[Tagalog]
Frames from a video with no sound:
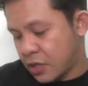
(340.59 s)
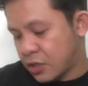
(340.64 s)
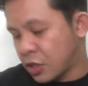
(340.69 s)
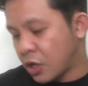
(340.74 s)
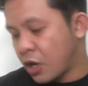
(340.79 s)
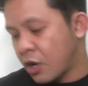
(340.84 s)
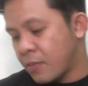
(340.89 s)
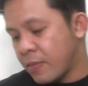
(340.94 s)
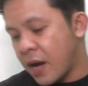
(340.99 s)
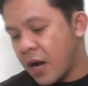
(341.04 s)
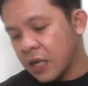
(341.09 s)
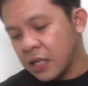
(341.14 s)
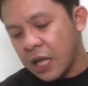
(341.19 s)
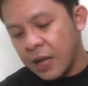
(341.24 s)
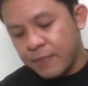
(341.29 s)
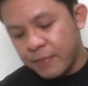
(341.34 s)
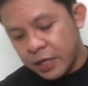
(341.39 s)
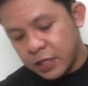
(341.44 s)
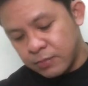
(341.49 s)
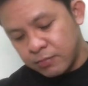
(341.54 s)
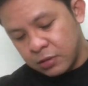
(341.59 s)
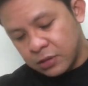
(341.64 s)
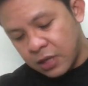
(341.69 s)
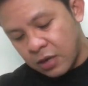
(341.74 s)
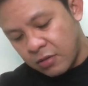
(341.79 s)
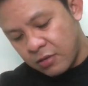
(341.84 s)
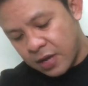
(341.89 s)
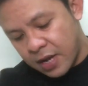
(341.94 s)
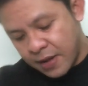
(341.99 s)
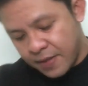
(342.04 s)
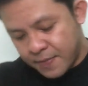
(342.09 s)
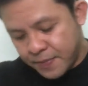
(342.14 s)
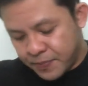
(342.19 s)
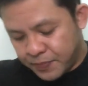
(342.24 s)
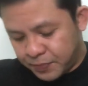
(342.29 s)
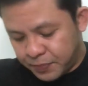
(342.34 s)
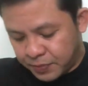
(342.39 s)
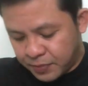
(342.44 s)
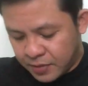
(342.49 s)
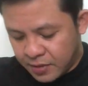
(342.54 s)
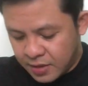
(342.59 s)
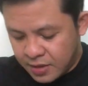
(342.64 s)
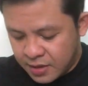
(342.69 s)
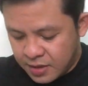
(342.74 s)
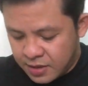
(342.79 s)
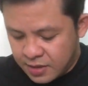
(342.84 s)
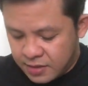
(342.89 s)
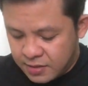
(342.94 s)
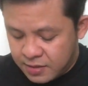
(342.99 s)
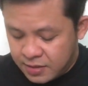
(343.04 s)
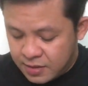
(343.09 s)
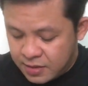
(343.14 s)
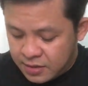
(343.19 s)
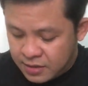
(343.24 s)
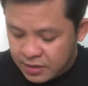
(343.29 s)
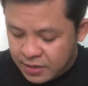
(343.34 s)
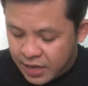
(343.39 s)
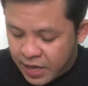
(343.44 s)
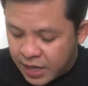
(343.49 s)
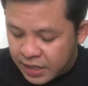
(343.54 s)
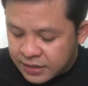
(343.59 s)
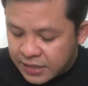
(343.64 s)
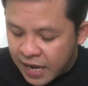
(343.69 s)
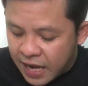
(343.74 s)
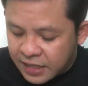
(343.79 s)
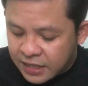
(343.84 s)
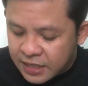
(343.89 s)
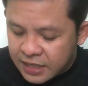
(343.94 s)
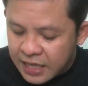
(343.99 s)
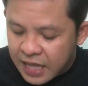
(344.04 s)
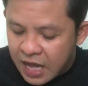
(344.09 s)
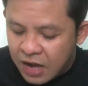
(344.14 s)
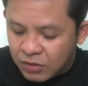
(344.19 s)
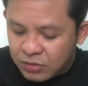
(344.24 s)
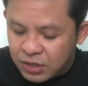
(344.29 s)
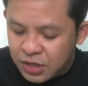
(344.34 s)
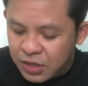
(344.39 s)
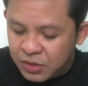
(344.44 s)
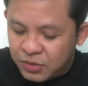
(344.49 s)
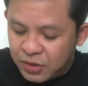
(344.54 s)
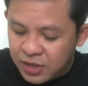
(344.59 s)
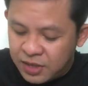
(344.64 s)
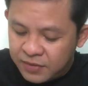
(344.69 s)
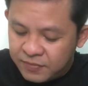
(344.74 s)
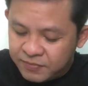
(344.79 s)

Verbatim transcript: So mga katambikes, buksan ko na. Excited na ako dito eh.